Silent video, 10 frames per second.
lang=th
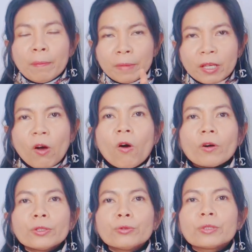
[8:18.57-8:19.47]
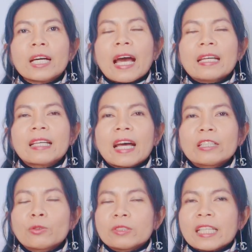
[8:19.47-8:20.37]
มีของอยู่นะคะ ถ้าใคร
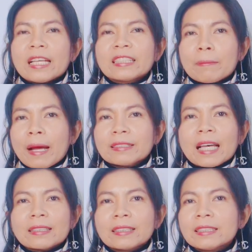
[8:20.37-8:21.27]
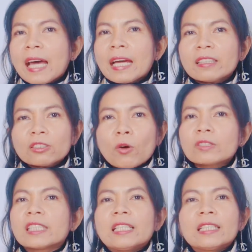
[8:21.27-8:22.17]
สนใจสามารถสั่งซื้อได้ทั้งสอง
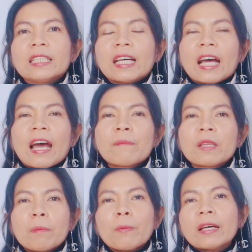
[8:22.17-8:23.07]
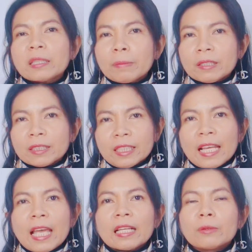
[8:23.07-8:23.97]
สีเลยนะคะไม่ว่าจะเป็นสี
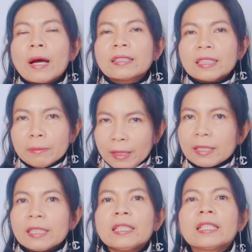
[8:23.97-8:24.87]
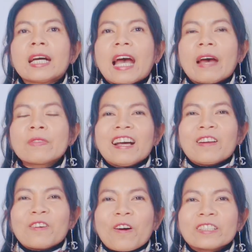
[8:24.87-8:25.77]
แดงหรือว่าสีเบอร์เกอรี่นะคะ
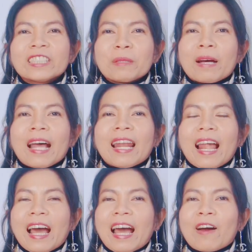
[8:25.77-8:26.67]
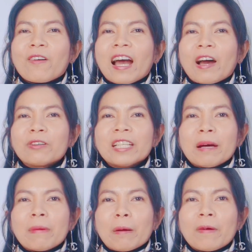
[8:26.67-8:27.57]
แล้วก็ที่สำคัญราคาของเขาเนี่ย
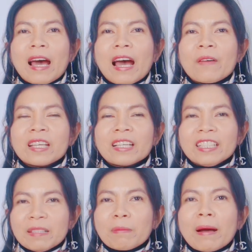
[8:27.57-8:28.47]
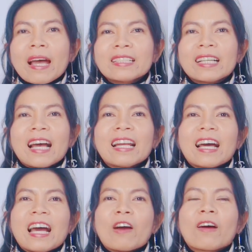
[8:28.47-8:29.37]
แบบว่าดีมากๆนะคะรา
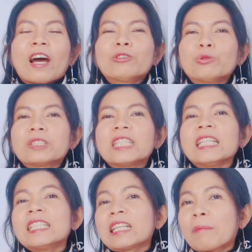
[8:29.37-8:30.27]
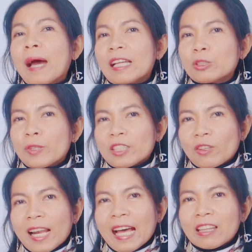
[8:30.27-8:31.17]
คาของเขาอยู่ที่ 1,000อสด
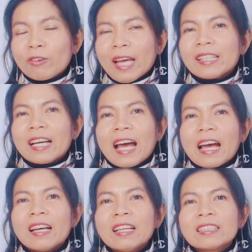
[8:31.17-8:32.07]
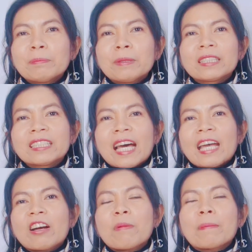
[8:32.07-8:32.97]
อลลาร์เท่านั้นนะคะ คิดเป็นเงินไทย
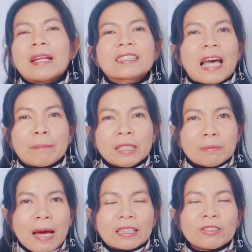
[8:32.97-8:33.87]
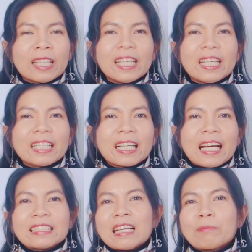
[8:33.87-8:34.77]
ก็ประมาณ 30,000 บาทเท่านั้นเองนะ
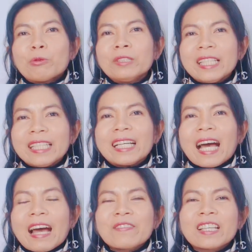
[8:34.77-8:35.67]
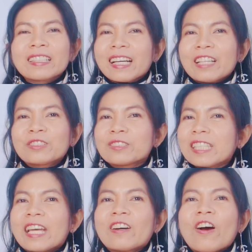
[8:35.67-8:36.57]
คะสำหรับรุ่นนี้นะคะถ้าใครสนใจ
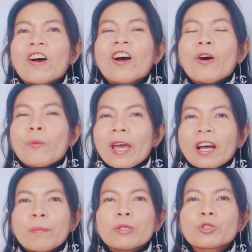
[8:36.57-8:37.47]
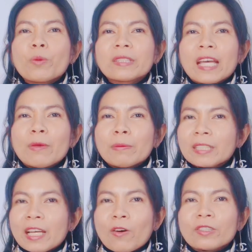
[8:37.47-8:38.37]
ก็แวะเข้าไปชมในเว็บไซ
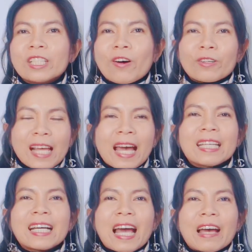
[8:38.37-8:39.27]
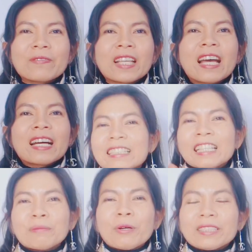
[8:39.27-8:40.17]
ต์ของ Dior ได้นะคะ
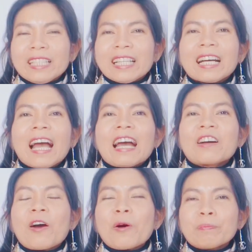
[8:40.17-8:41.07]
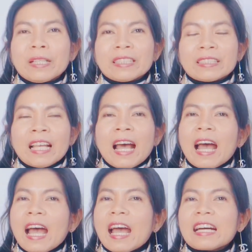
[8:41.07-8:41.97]
ทั้งหมดนี้นะคะก็เป็น
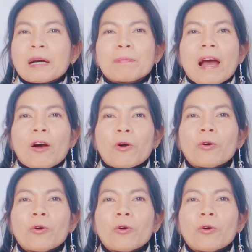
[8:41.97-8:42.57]
5 กระเป๋า